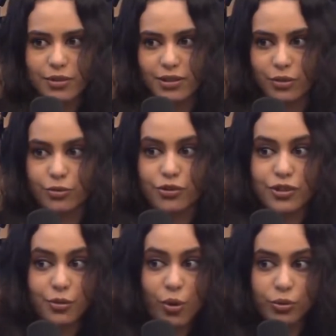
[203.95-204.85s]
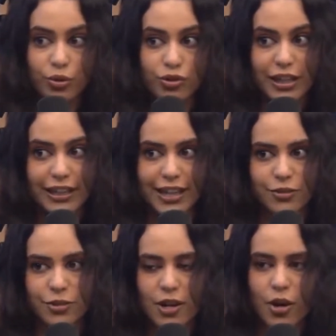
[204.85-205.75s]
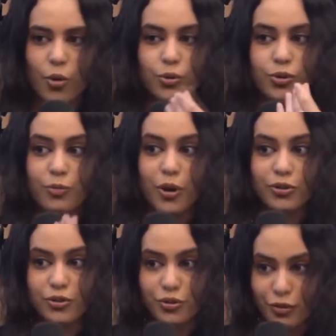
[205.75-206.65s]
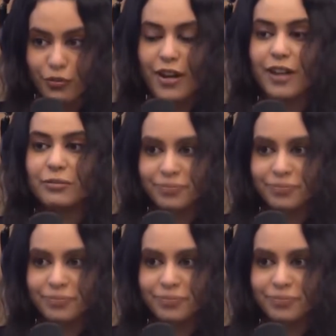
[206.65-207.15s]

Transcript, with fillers: então surgiram outros dialetos, outros modos Voltamos de viver. Voltamos lá para